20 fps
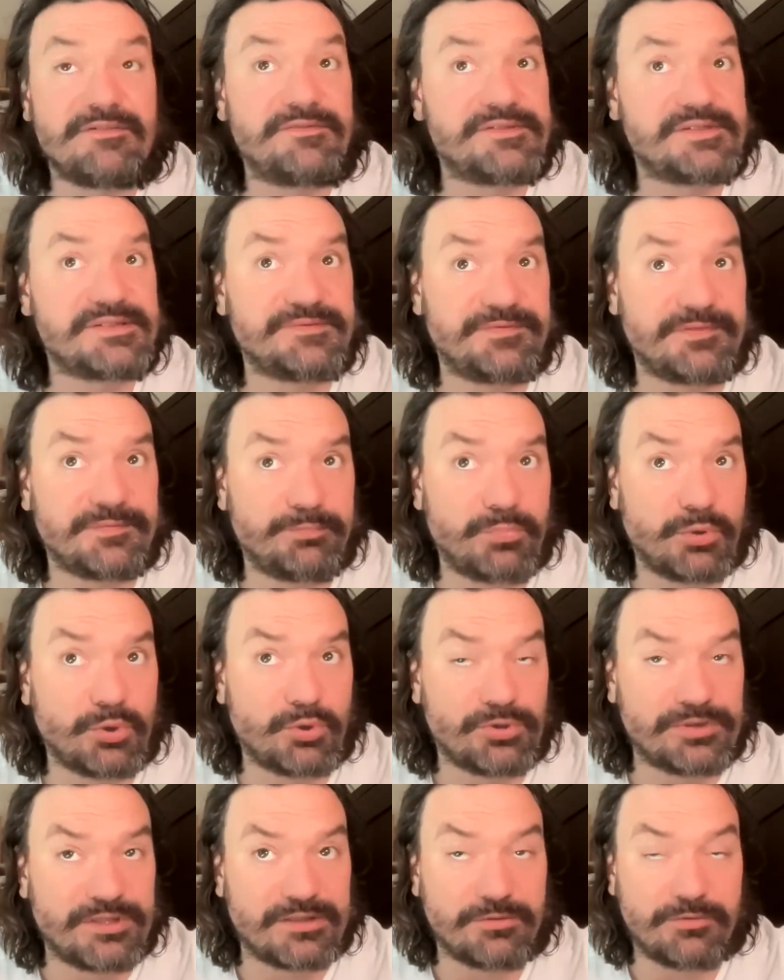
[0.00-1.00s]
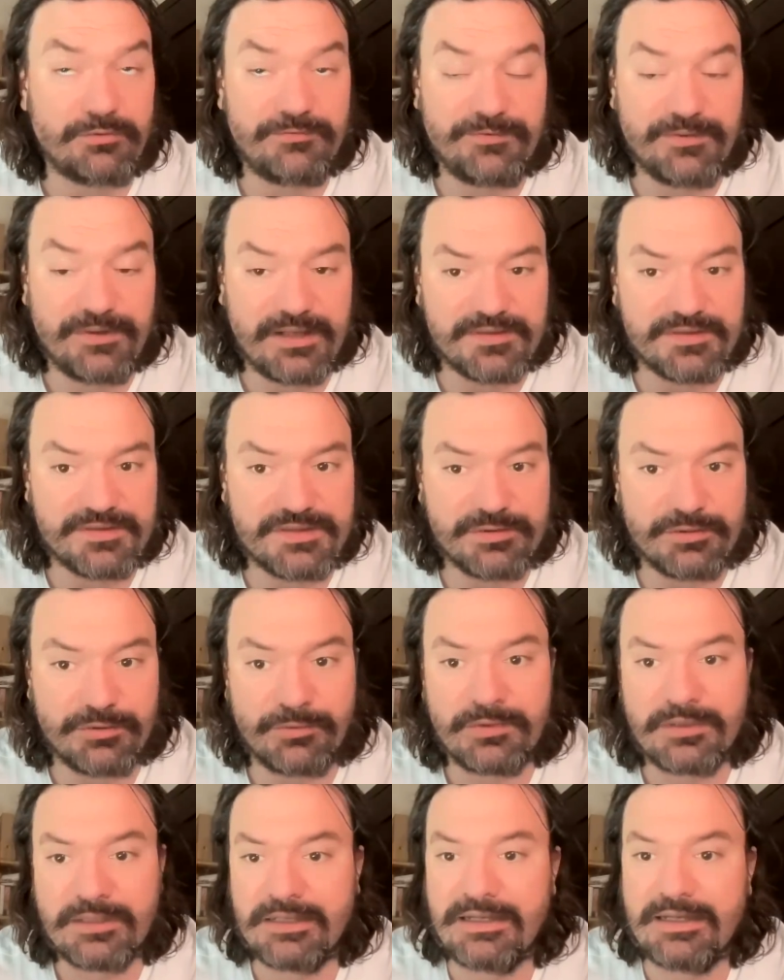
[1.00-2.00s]
z pokonaną
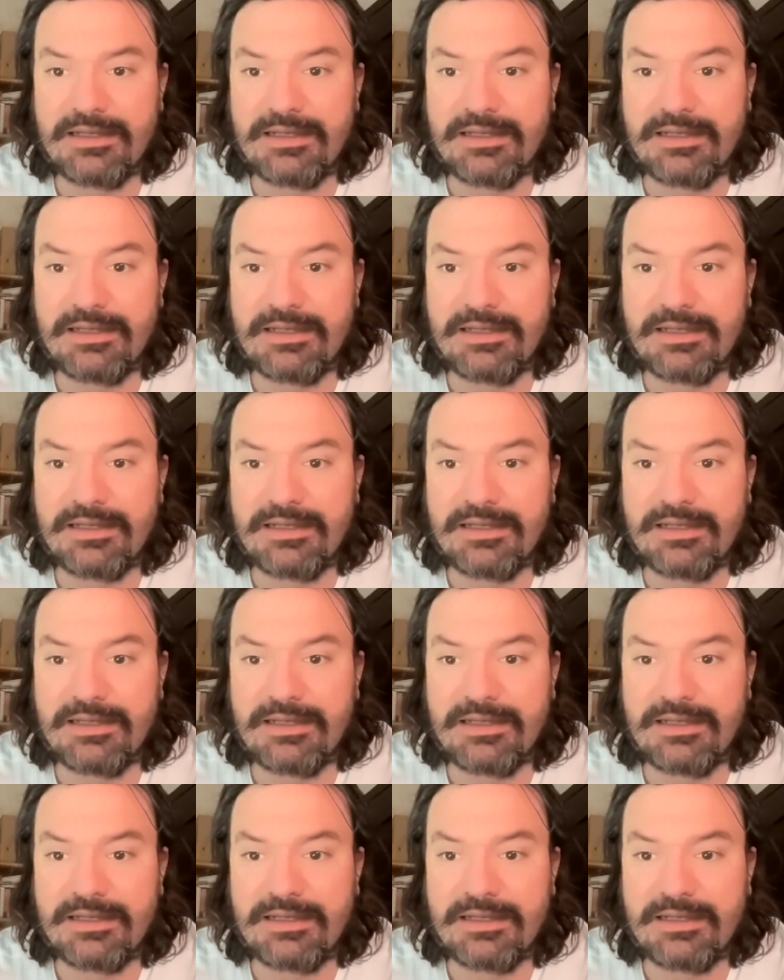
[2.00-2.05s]
Francją